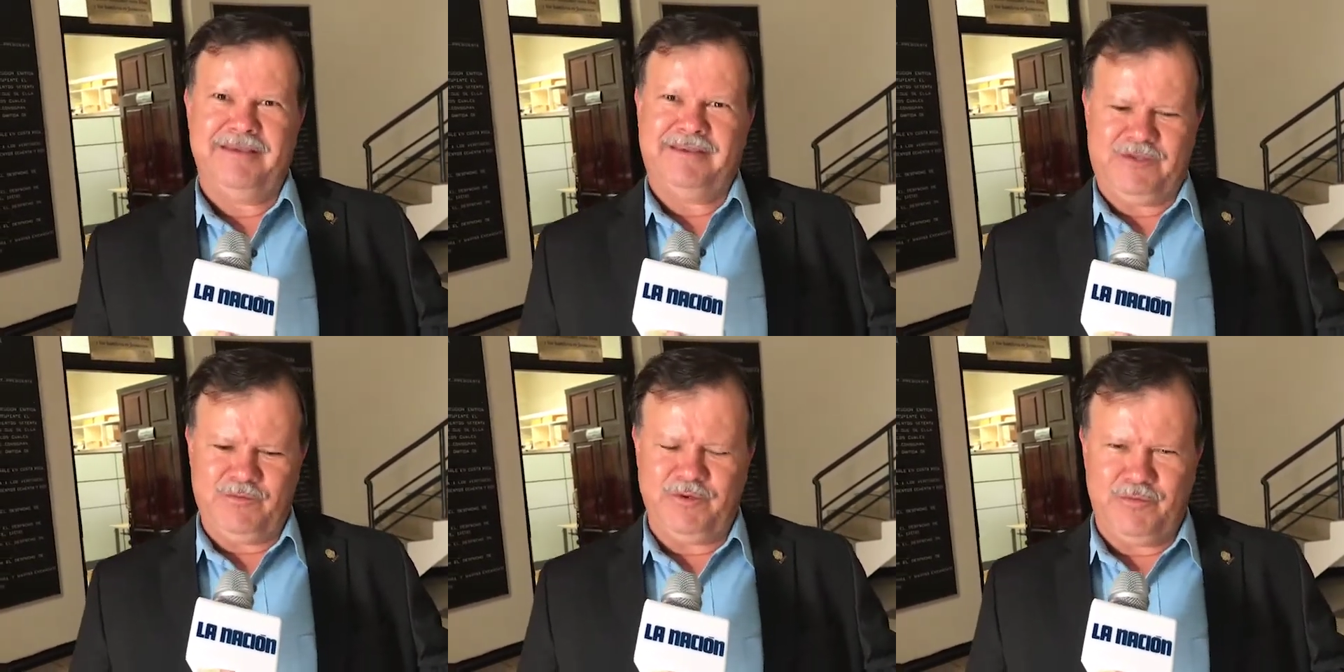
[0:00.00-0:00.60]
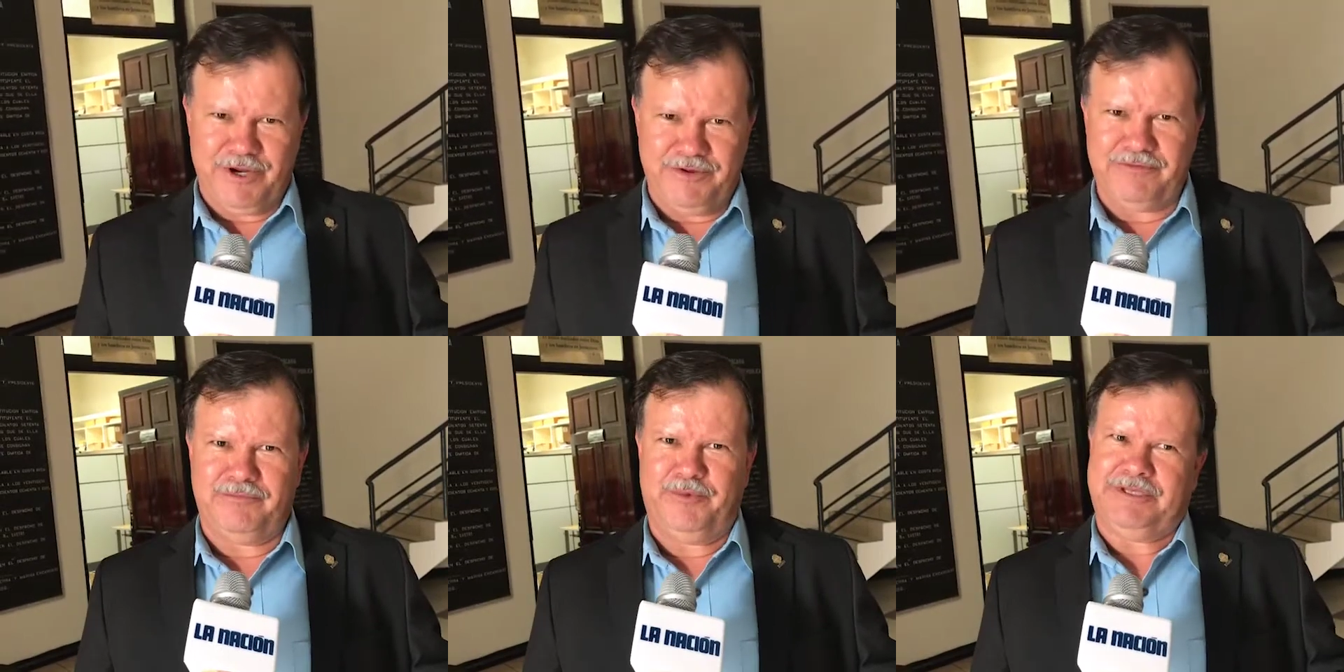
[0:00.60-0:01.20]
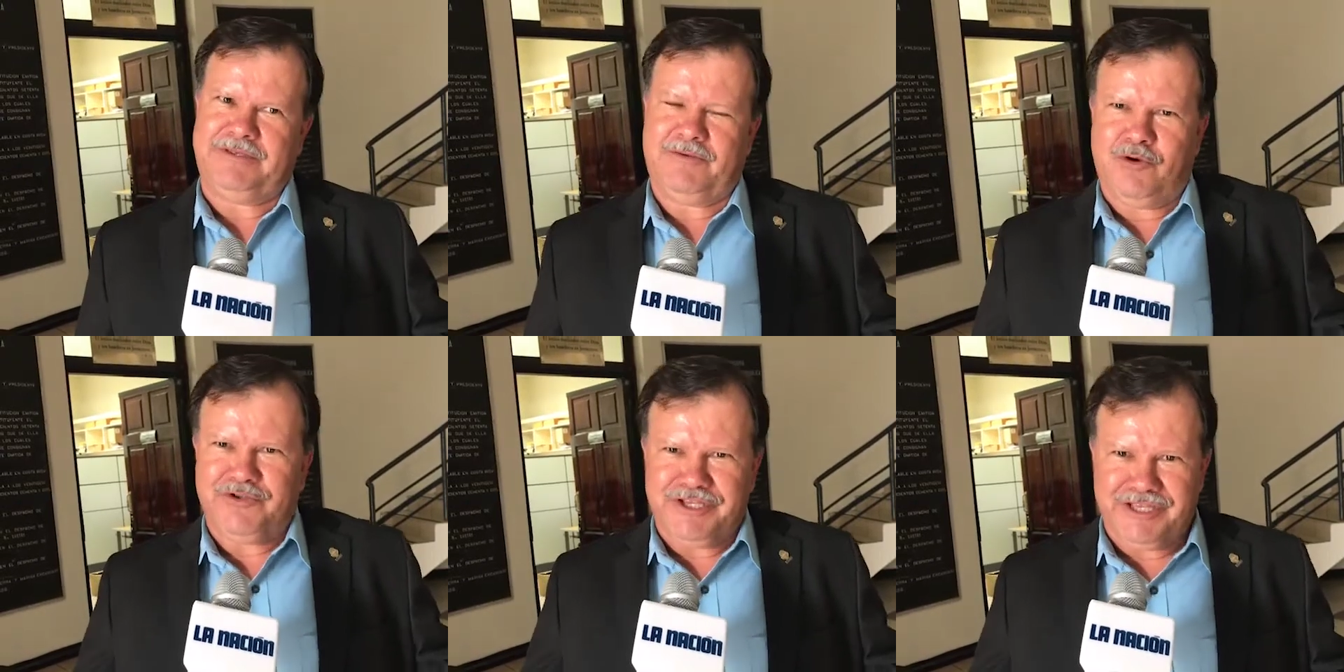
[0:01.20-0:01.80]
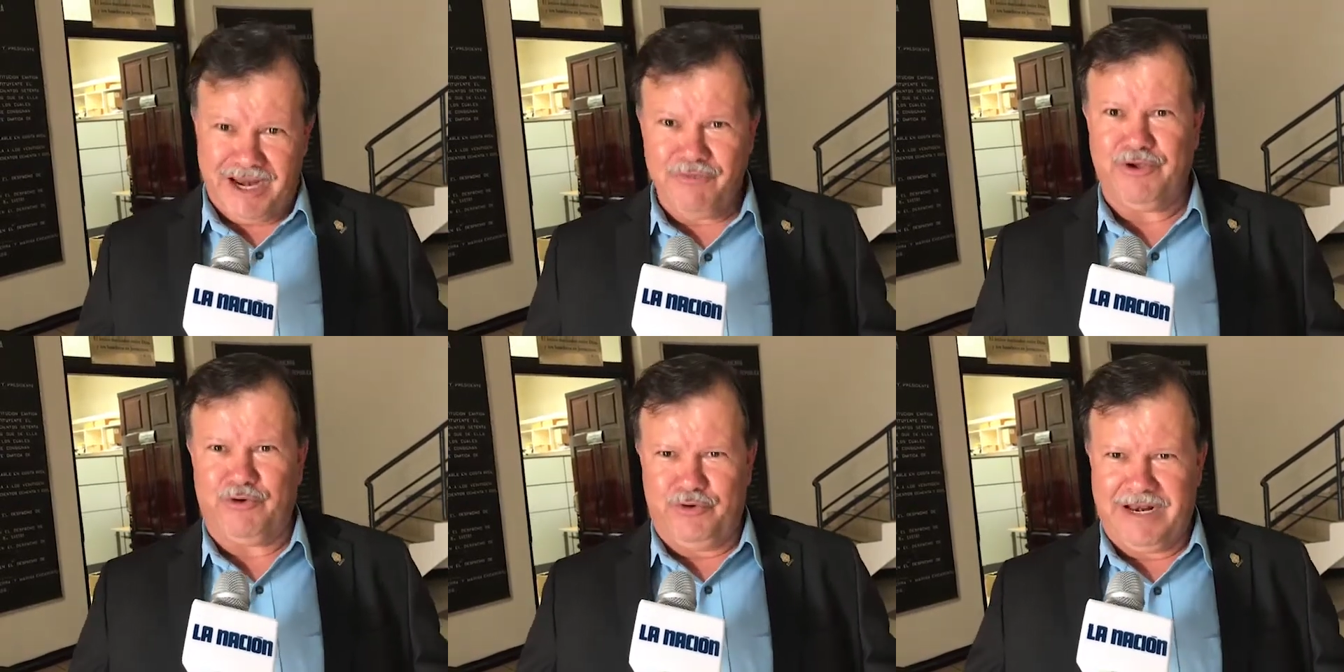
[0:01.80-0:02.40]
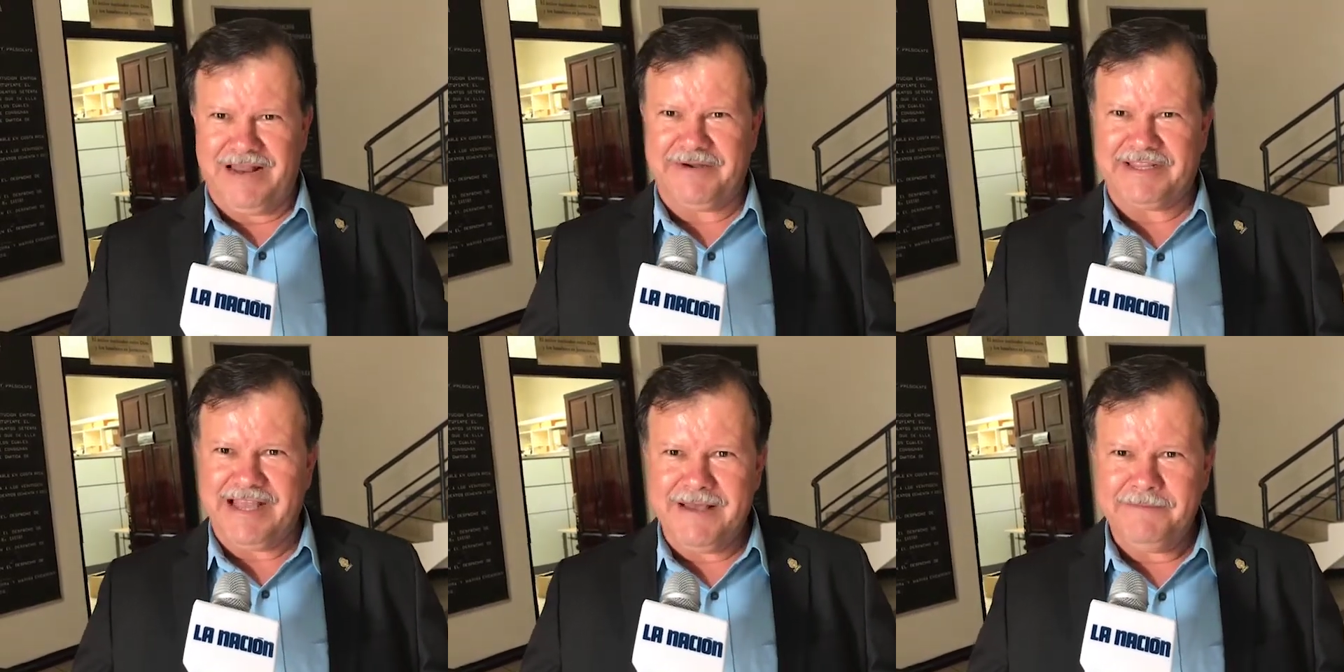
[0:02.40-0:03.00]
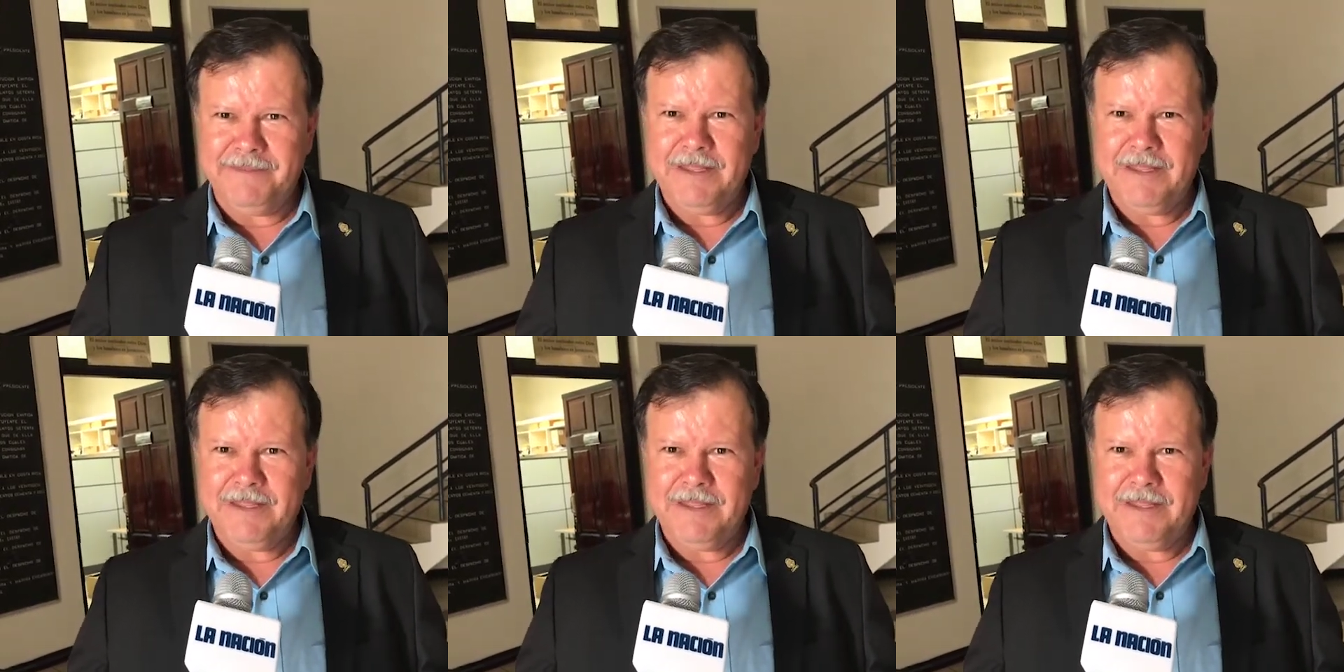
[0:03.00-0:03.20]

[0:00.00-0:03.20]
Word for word: Y esto es muy bueno, pues, consignarlo en honor a la verdad.